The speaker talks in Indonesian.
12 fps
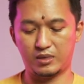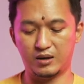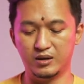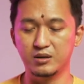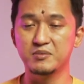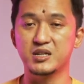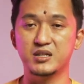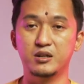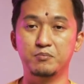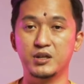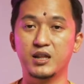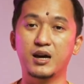ini bisa jadi
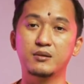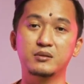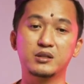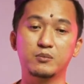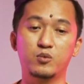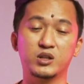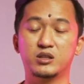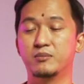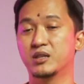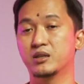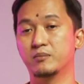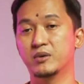pilihan buat
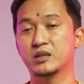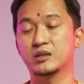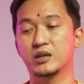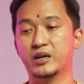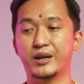teman-teman